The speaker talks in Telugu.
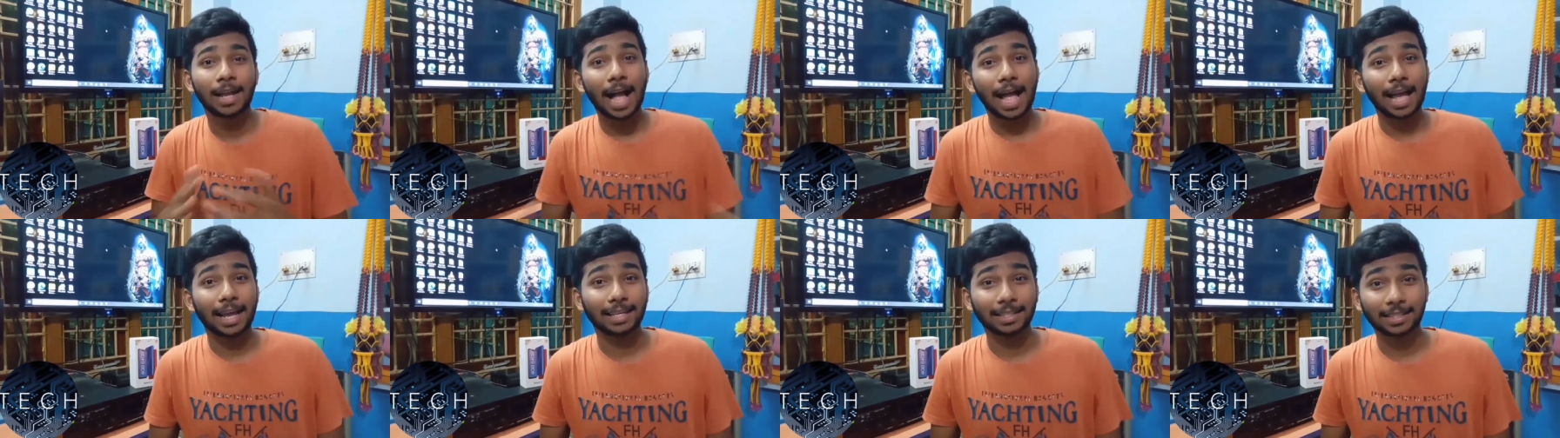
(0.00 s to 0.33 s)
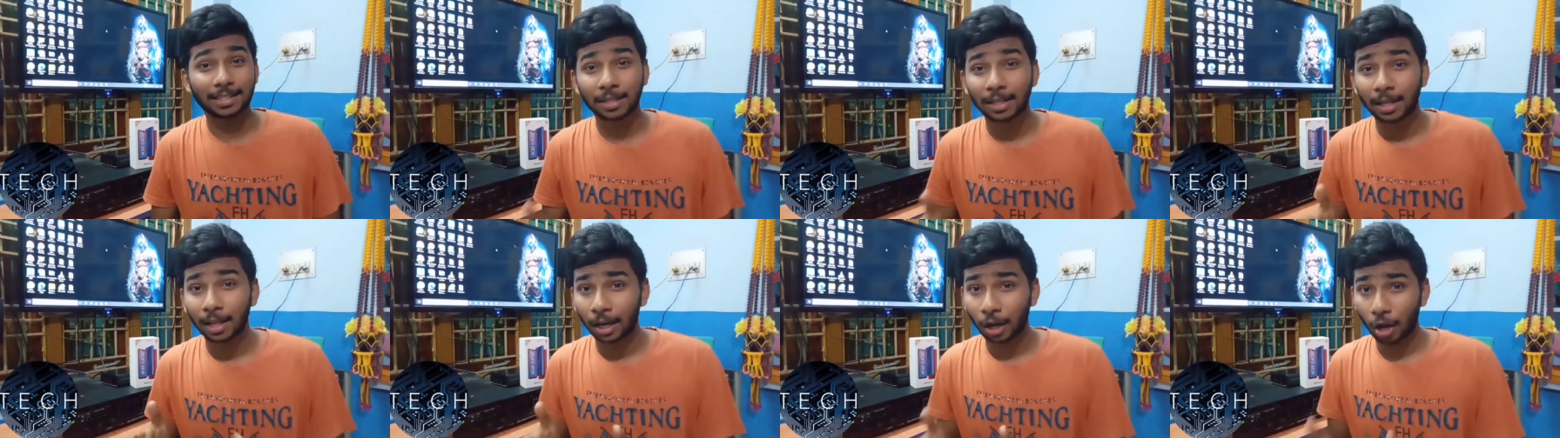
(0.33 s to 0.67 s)

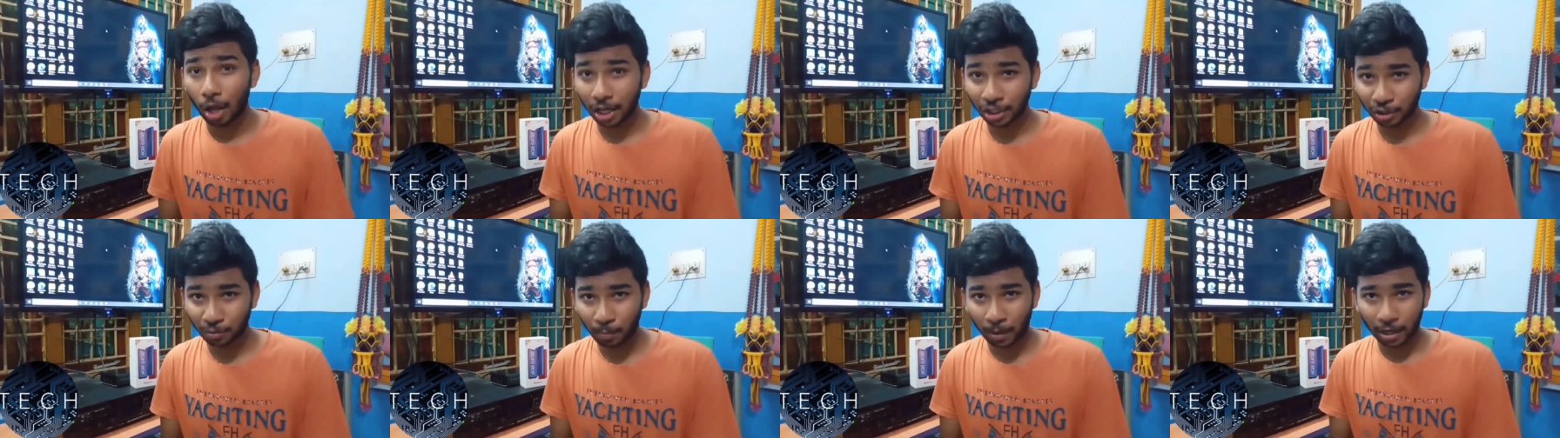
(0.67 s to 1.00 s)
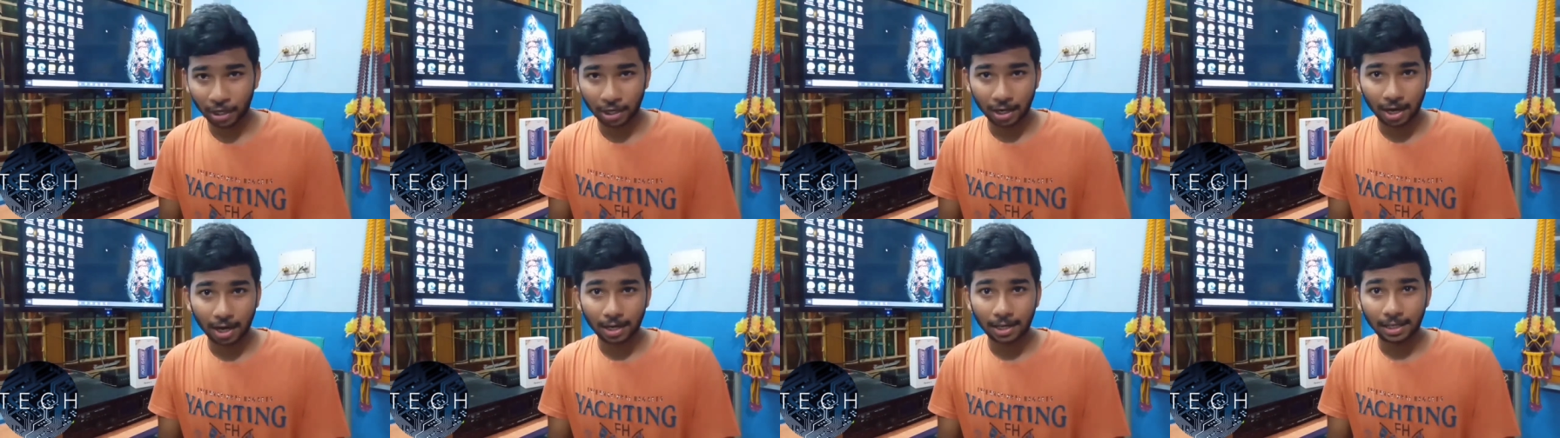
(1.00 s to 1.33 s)
గాయస్ లాస్ట్
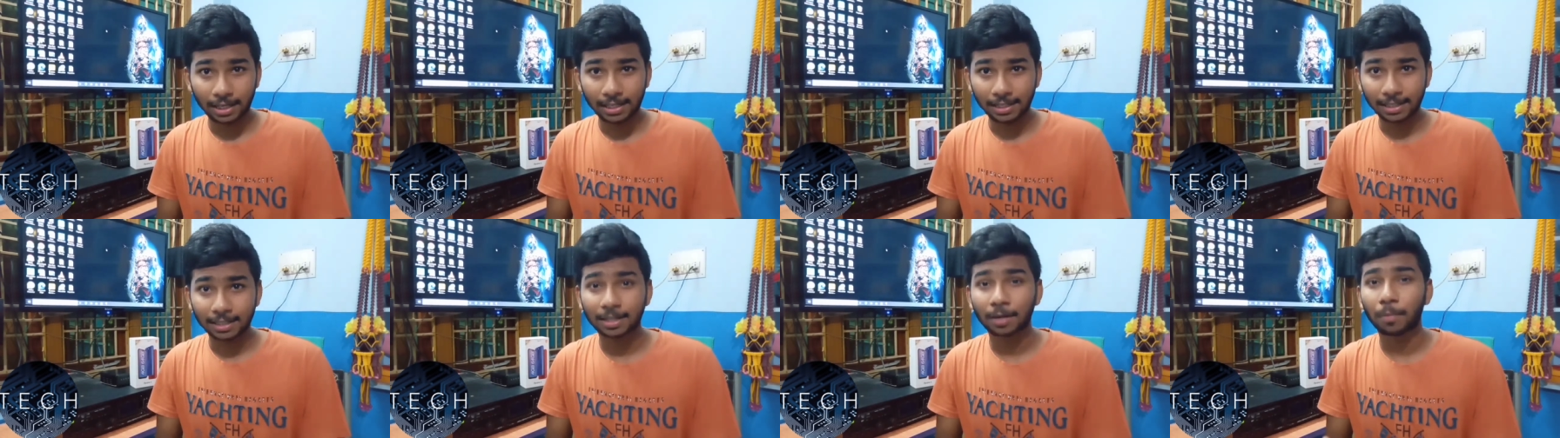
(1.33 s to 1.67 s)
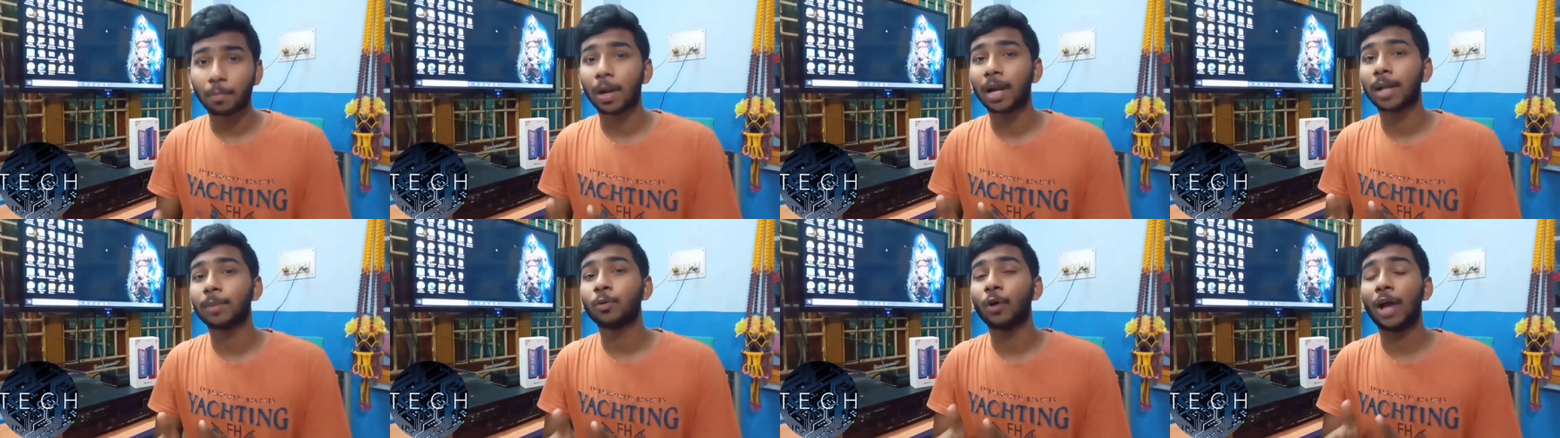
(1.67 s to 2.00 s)
బట్ నాట్ లీస్ట్
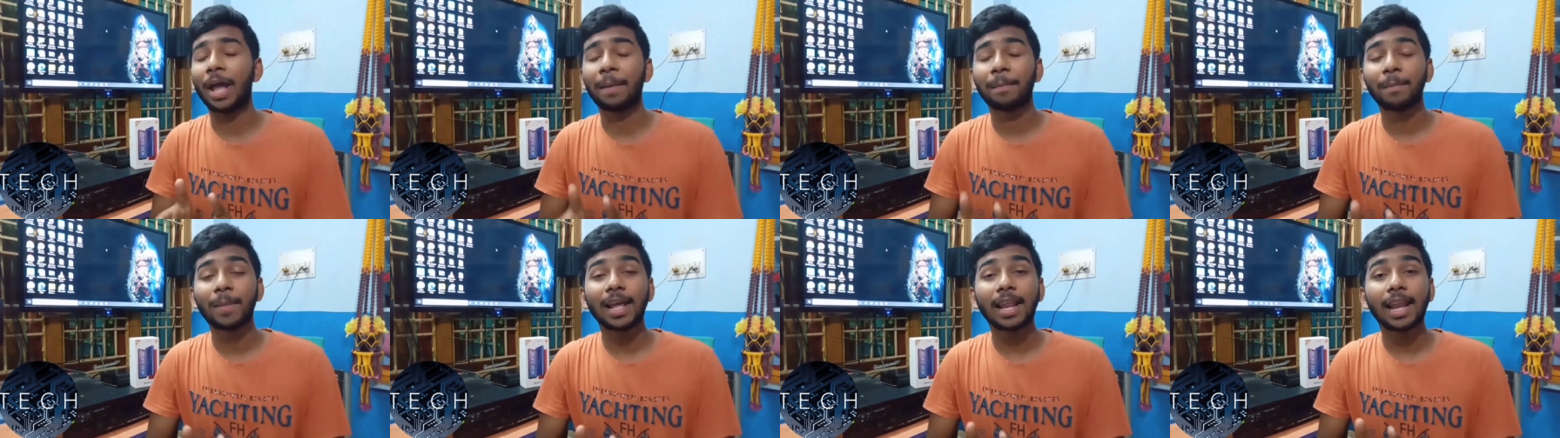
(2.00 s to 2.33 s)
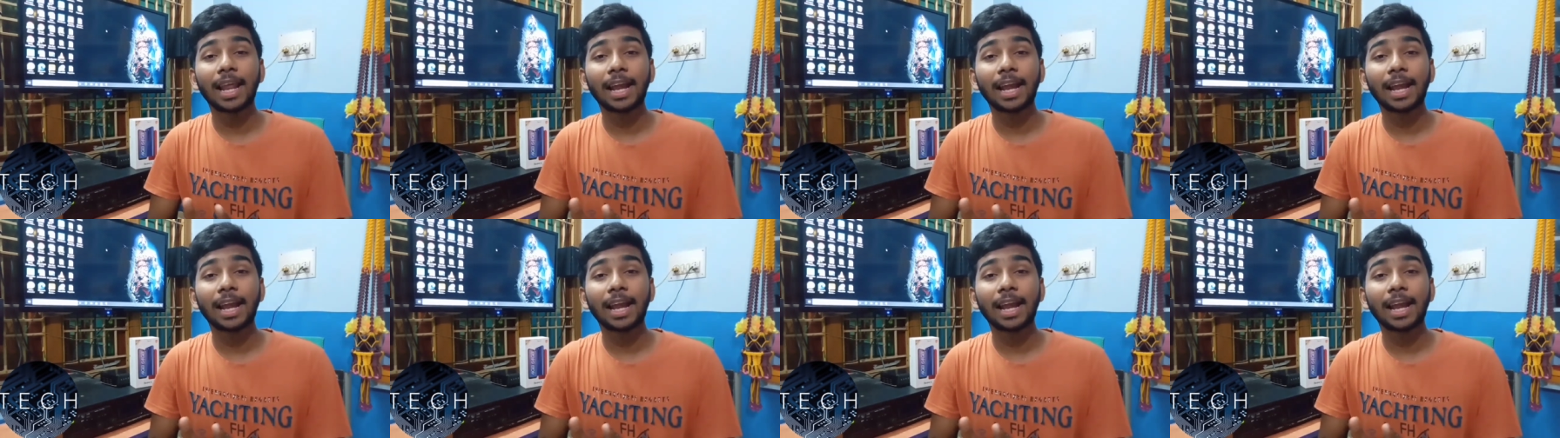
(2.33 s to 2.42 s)
మనము ఎంఐ